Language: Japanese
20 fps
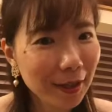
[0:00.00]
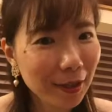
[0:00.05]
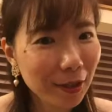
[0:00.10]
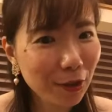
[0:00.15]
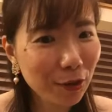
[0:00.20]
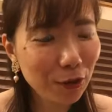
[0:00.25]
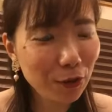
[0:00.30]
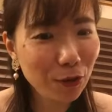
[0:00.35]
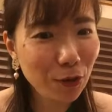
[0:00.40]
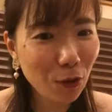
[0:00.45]

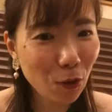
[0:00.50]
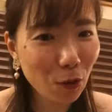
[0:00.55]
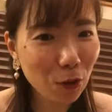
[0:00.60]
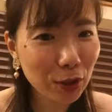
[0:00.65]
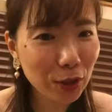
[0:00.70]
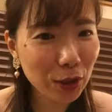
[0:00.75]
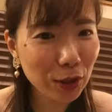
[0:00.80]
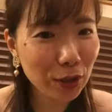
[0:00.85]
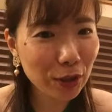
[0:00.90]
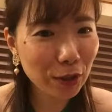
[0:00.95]
急遽
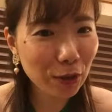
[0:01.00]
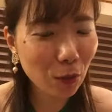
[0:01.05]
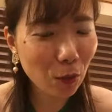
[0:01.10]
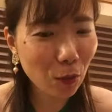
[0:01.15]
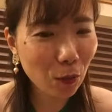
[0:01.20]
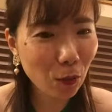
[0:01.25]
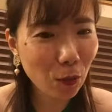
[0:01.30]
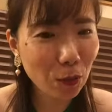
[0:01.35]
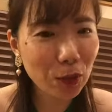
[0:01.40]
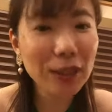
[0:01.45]

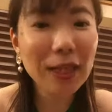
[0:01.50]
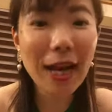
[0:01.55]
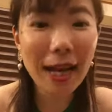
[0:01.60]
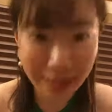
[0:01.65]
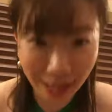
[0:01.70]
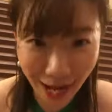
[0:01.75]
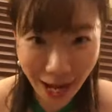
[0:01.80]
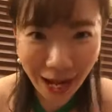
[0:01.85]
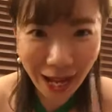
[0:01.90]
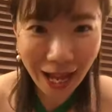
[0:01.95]
こしらえ
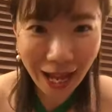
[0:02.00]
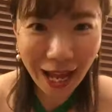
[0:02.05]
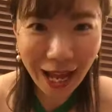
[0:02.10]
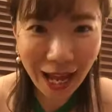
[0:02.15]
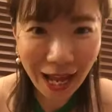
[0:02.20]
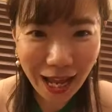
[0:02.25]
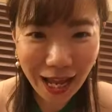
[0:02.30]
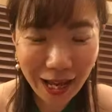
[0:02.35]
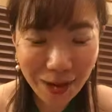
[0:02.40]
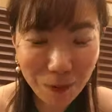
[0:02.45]
た
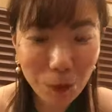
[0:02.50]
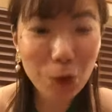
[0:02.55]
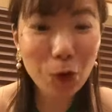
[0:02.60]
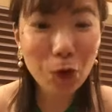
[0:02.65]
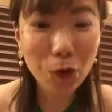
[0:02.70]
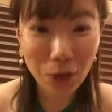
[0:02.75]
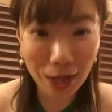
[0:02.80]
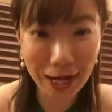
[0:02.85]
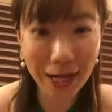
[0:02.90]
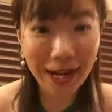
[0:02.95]
も
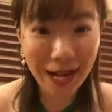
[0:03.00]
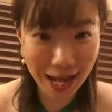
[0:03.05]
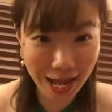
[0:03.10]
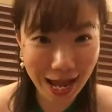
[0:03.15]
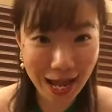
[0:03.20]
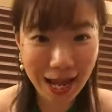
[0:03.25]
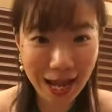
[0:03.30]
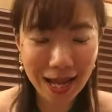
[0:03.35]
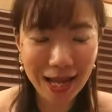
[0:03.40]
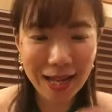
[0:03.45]
のだか
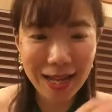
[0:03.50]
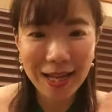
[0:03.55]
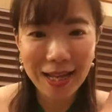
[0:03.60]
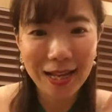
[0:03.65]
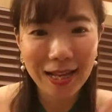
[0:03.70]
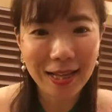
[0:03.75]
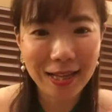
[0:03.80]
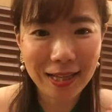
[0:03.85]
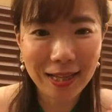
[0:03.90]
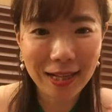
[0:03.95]
ら
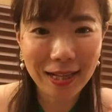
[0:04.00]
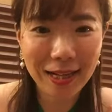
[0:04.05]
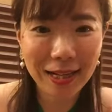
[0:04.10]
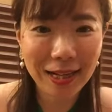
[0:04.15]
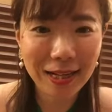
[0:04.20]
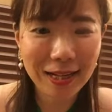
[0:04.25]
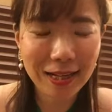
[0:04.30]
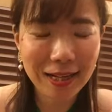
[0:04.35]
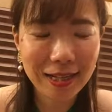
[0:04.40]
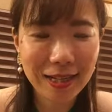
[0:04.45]
なん
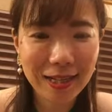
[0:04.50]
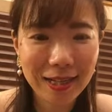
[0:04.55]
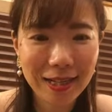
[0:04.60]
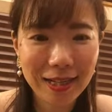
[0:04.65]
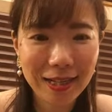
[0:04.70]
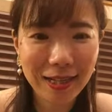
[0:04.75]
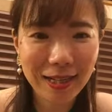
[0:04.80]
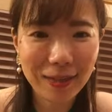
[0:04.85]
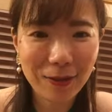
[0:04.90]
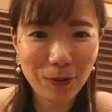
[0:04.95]
か
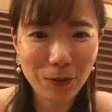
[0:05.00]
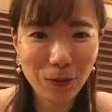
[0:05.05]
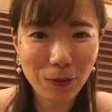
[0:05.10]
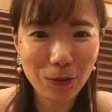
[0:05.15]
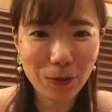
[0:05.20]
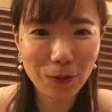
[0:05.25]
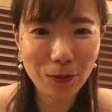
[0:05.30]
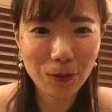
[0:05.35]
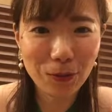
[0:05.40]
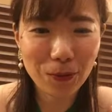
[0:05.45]
えっ、ー、
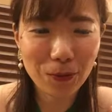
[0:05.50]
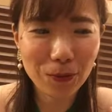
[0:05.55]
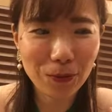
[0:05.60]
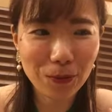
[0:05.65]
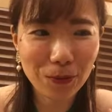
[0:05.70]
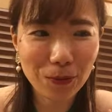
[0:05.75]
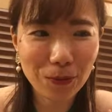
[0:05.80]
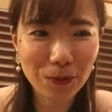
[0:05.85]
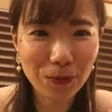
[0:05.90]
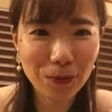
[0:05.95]

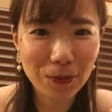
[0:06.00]
と